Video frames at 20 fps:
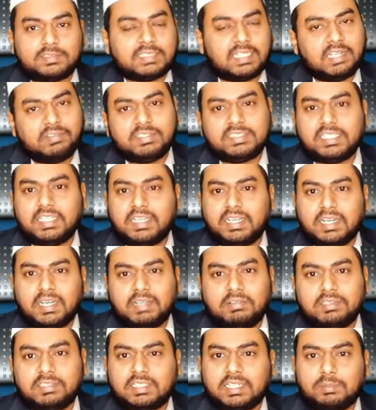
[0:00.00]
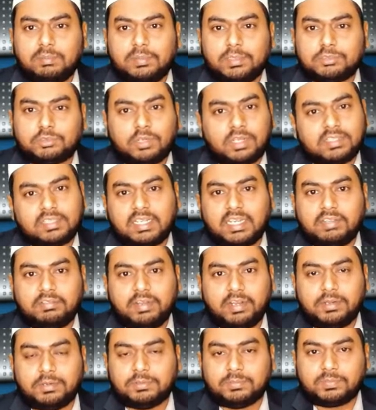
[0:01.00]
சில விஷயங்களை வந்து நம்ம சொல்லத்தானே
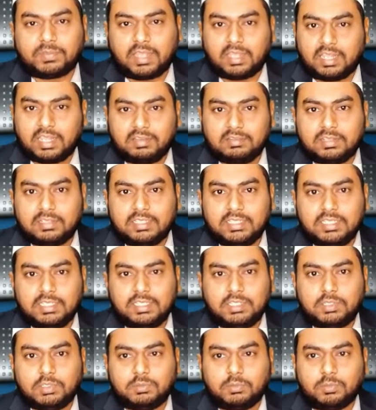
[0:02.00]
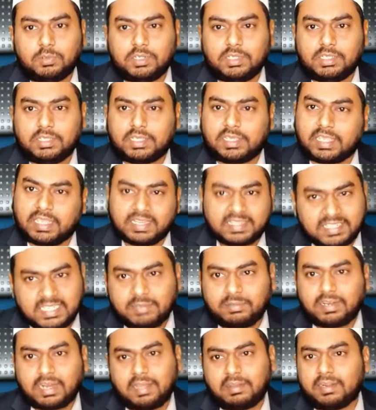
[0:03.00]
வேண்டும் அதாவது ஒரு
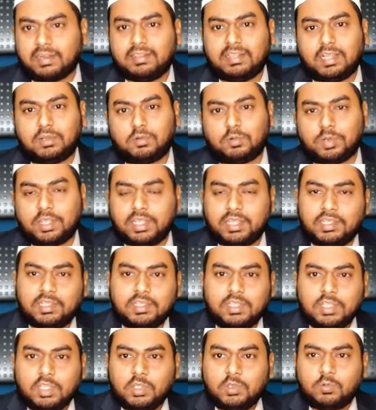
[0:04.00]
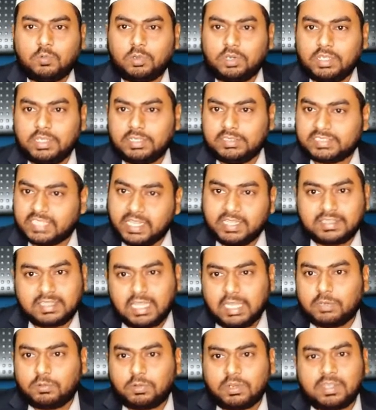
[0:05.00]
கெட்டவனாக இருந்தால் கூட ஒரு
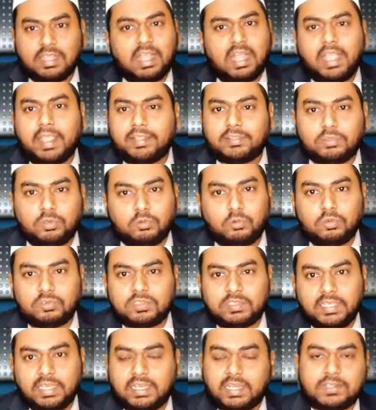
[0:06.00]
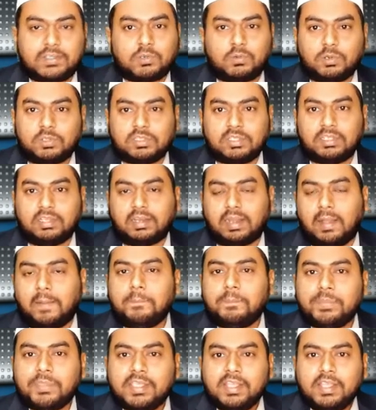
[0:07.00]
செய்தான் கூட தான் ஆயத்தில் குறிச்சியே கற்றுக்
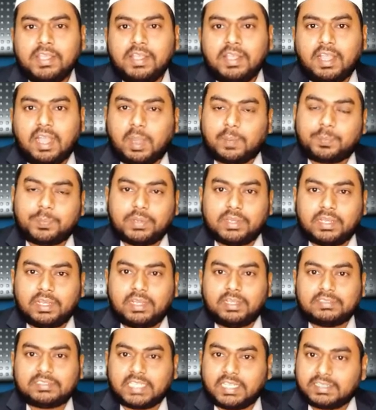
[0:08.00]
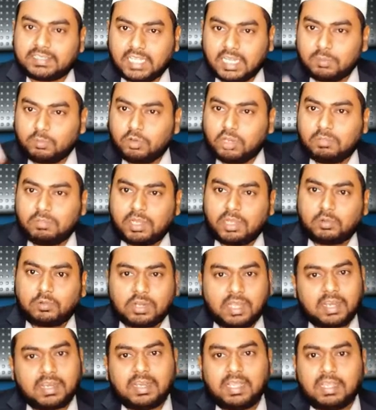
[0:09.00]
கொடுத்துருக்குறான் அப்போ செய்தான் மூலமாக
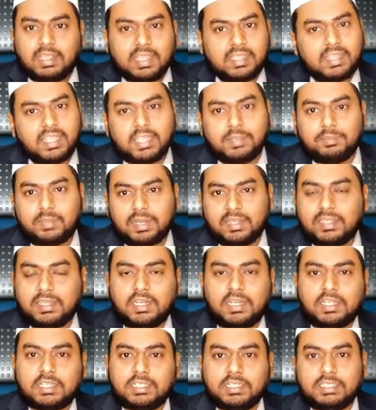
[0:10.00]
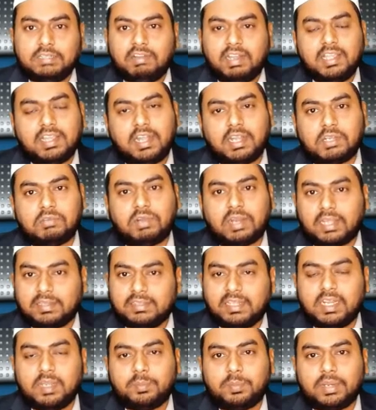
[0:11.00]
கூட அல்லா எதையும் மனிதர்களுக்கு வழிகாட்டுவான்
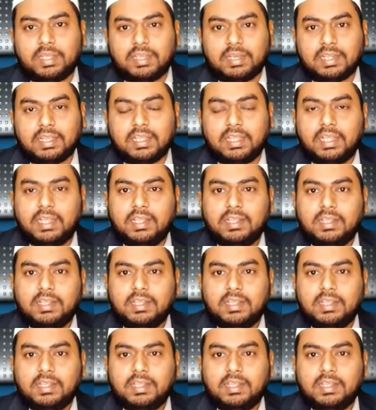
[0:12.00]
அந்த அடிப்படையில்